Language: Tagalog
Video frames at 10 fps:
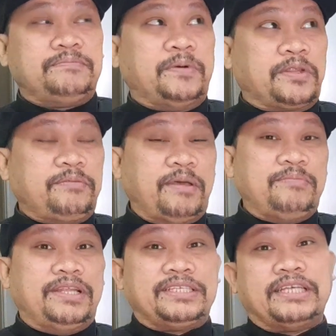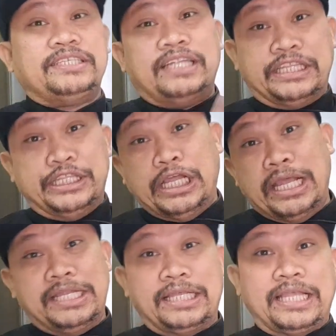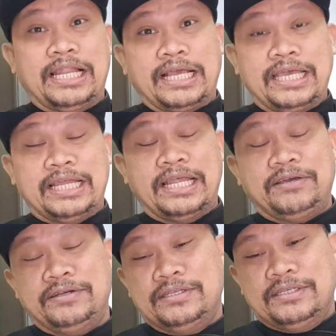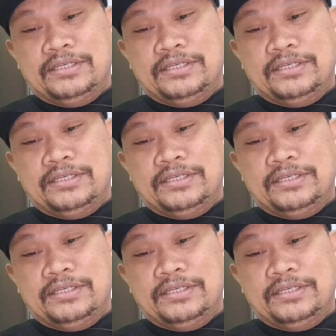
45 minutes kasi nag-delay na talaga yan, ano?